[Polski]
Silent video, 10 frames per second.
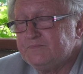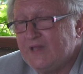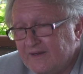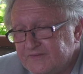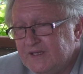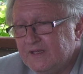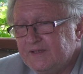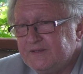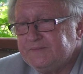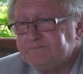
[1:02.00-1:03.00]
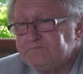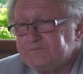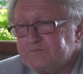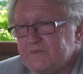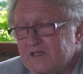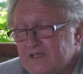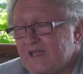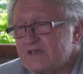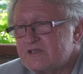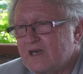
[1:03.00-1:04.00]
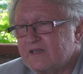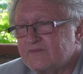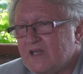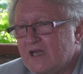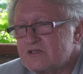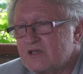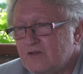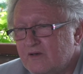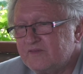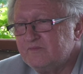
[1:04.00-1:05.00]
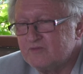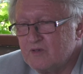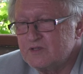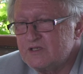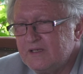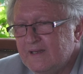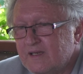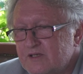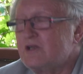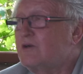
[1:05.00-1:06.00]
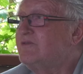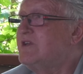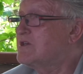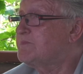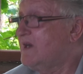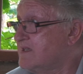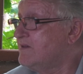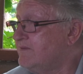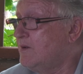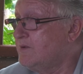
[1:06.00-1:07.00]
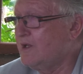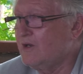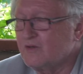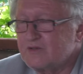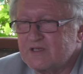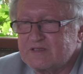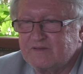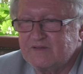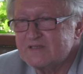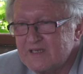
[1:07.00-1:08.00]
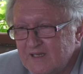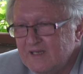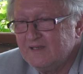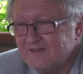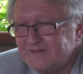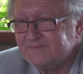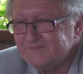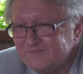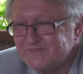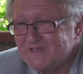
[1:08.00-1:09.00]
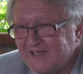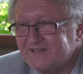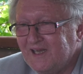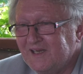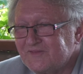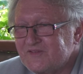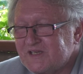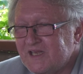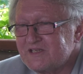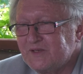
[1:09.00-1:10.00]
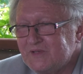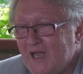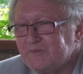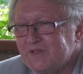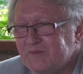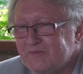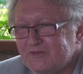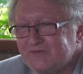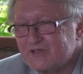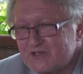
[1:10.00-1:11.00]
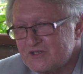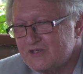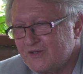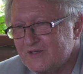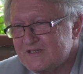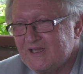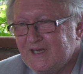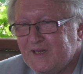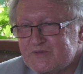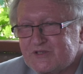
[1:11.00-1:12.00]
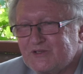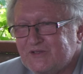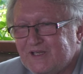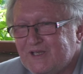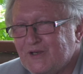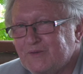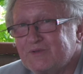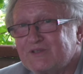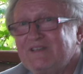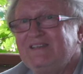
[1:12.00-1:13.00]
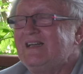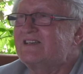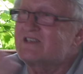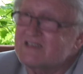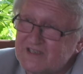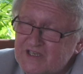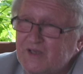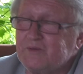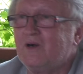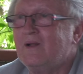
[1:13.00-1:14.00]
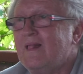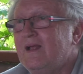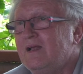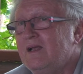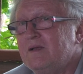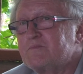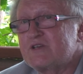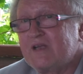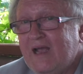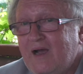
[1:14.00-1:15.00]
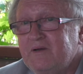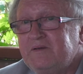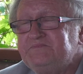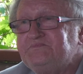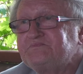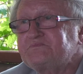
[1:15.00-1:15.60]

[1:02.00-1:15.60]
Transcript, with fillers: dawniej 11 mm, lat w Teatrze Nowym w Łodzi, gdzie również pracował jej ojciec. No więc y, tata wskazał na mnie, mówi Krzysio jest najlepszy do takiej roboty. I tak się zaczęło. Przyjechałem